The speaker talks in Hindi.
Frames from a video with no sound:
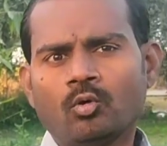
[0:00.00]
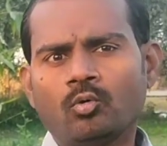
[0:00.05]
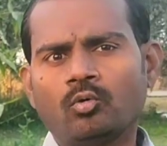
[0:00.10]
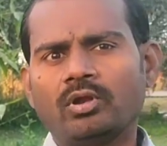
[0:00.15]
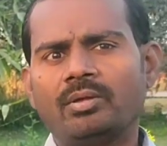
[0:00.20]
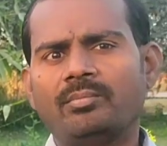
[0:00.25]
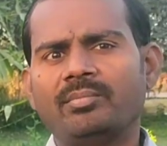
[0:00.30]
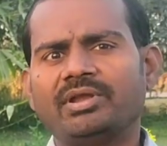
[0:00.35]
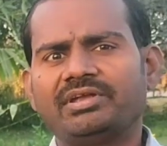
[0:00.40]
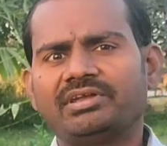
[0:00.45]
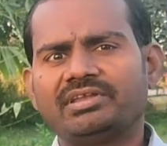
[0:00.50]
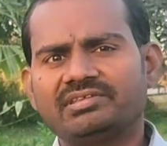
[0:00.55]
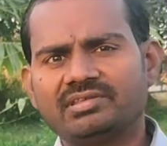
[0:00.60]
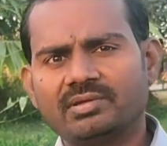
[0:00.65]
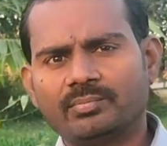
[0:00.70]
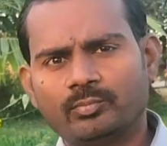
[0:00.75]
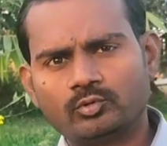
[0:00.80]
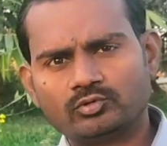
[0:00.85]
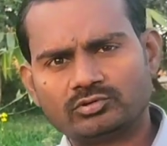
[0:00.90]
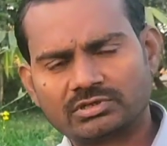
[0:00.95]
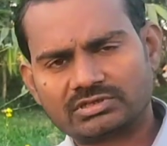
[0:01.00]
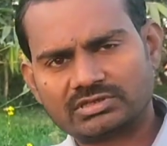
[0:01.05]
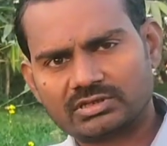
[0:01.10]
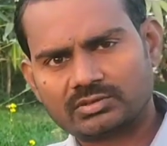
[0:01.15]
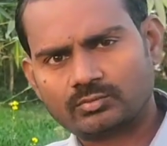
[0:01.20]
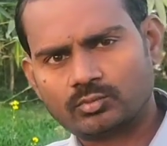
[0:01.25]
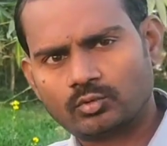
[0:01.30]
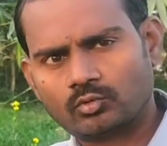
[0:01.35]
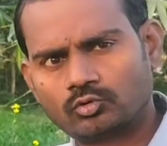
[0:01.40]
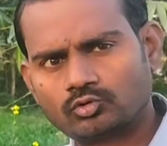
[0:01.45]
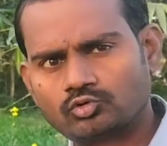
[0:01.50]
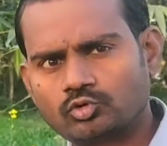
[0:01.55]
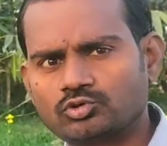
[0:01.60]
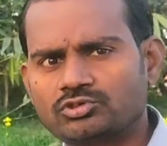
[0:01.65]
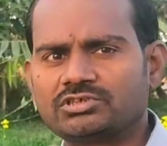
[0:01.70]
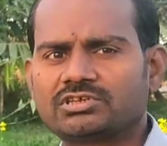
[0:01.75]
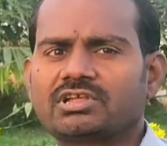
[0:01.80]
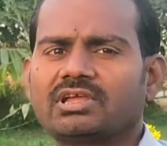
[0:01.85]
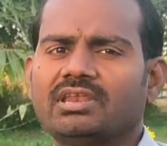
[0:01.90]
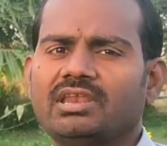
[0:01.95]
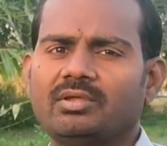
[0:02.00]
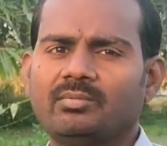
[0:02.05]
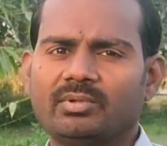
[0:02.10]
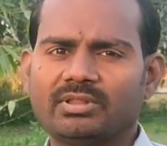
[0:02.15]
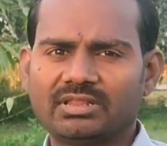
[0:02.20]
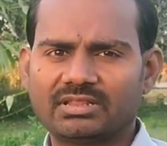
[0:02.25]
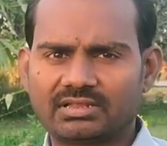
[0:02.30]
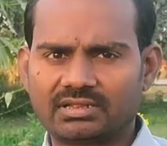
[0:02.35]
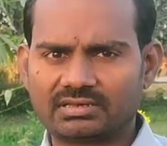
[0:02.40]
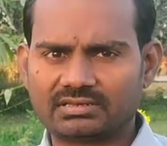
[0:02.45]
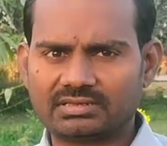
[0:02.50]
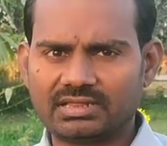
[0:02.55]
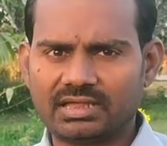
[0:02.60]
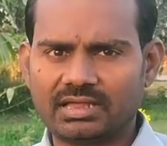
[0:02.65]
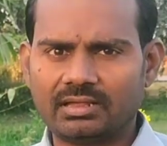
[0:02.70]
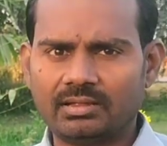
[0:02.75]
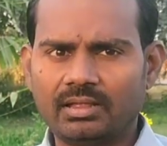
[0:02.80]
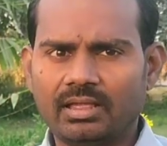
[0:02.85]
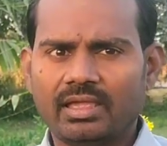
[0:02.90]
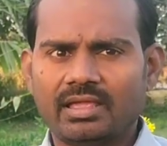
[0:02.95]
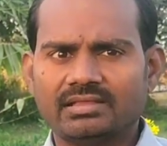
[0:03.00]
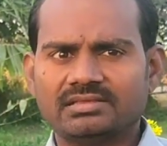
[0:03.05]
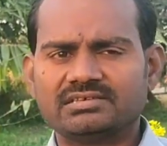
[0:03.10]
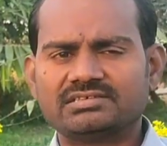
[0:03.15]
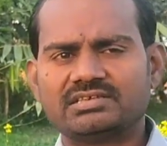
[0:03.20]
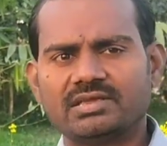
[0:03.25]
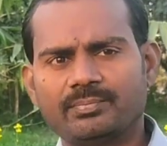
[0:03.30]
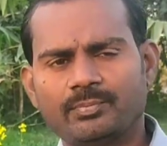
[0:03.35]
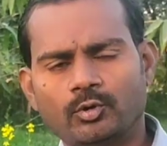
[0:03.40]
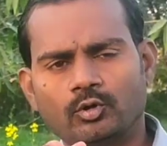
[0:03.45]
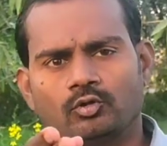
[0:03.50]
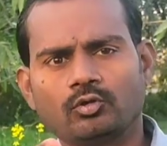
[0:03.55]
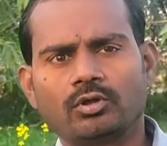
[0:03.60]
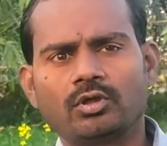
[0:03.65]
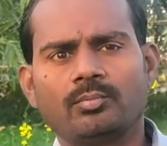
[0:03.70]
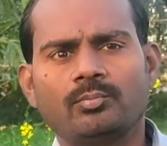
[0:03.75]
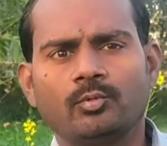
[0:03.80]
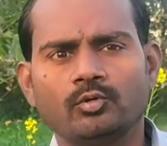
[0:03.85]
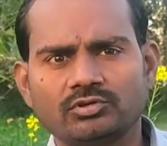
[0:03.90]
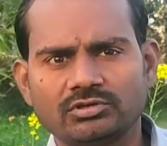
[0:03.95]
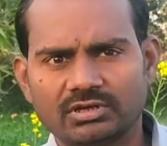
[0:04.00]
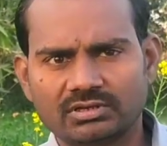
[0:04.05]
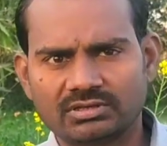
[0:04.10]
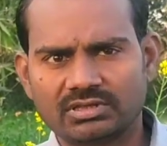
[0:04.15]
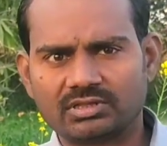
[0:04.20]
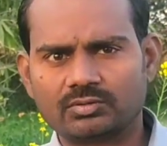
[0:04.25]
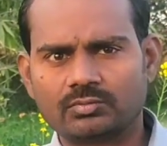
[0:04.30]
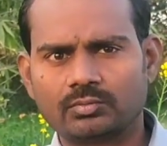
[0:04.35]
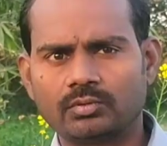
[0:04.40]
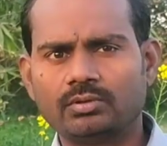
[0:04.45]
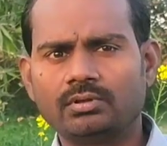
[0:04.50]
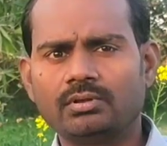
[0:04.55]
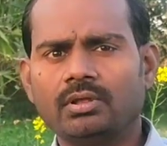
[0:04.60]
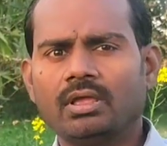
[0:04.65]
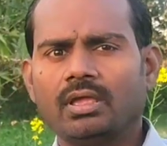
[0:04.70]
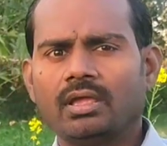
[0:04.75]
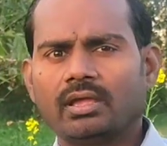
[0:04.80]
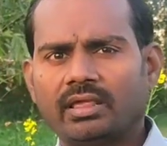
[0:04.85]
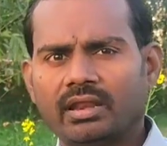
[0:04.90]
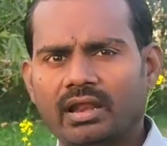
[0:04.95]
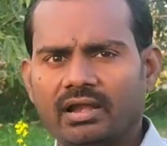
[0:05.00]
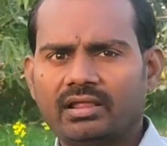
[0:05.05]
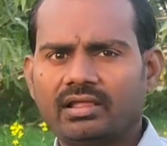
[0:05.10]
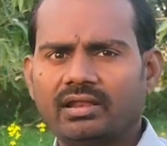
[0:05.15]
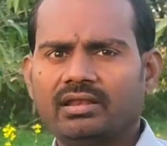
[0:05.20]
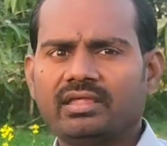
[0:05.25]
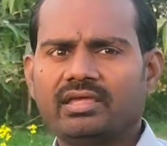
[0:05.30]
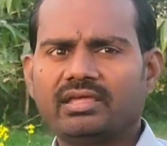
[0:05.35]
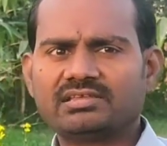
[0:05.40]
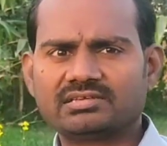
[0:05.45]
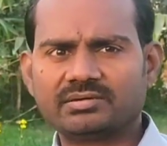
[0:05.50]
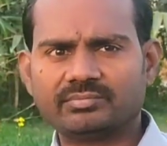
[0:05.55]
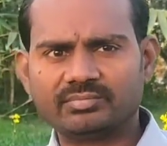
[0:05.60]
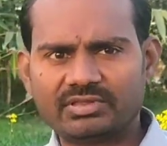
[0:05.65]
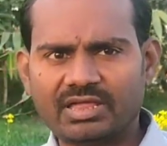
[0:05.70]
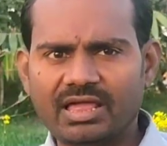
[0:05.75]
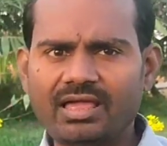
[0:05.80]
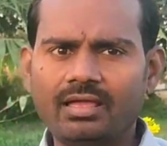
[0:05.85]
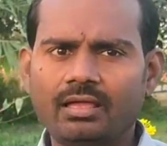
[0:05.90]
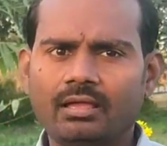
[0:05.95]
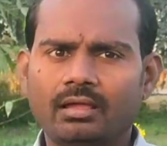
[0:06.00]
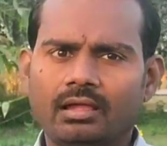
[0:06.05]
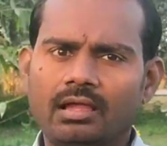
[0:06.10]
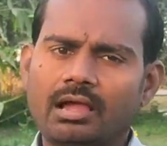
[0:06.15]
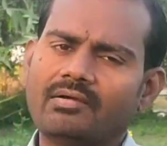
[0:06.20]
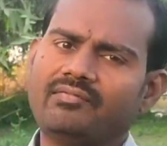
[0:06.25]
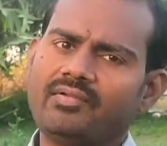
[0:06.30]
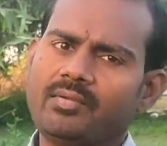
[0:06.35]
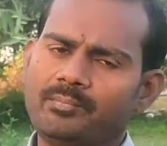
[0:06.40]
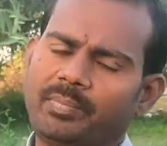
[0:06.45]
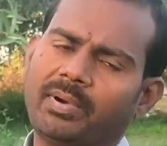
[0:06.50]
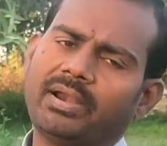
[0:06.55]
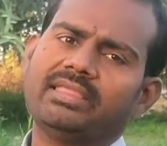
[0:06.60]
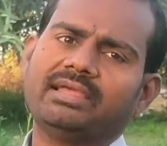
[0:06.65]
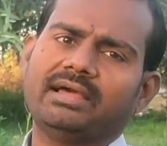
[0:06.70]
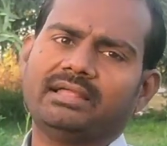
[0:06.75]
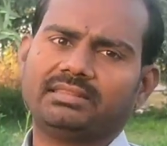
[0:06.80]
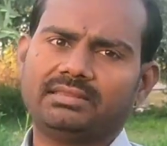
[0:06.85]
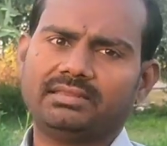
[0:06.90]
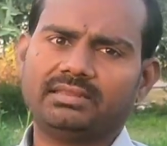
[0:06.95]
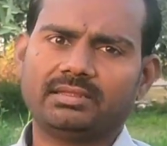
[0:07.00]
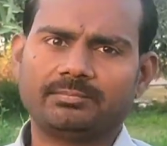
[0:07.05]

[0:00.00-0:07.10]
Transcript: उन्हें मिट्टी से पोषक तत्वों को शोषित करने में मदद करता है जिससे पौधों की पोषक तत्व ग्रहण करने की क्षमता काफ़ी बढ़ जाती